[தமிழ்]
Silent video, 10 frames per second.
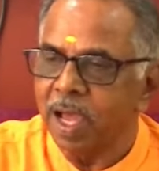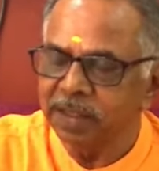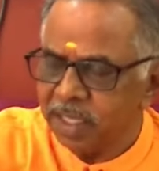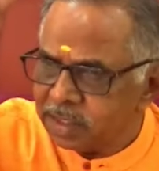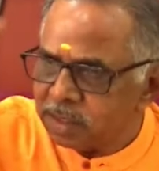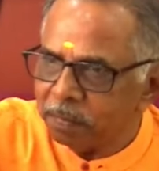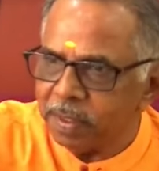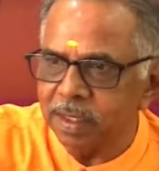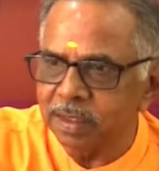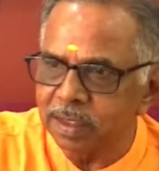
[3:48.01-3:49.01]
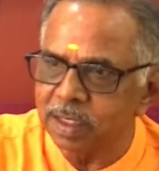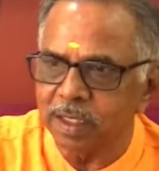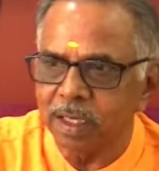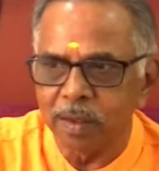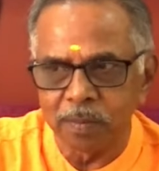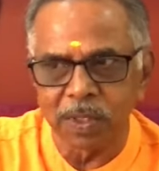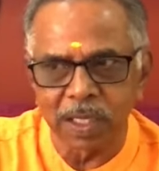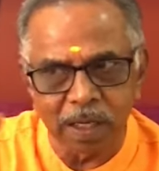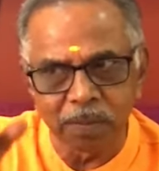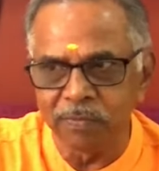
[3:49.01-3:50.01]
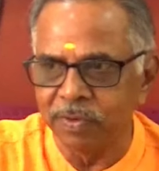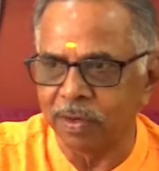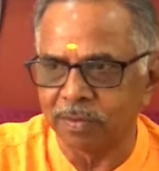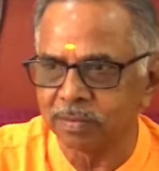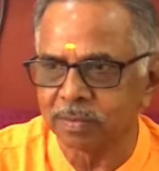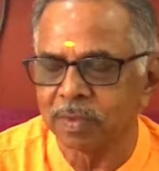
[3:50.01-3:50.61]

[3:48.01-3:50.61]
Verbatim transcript: அந்த யஜ்யம் பண்ணுறதுக்கு கர்மம் வேணும்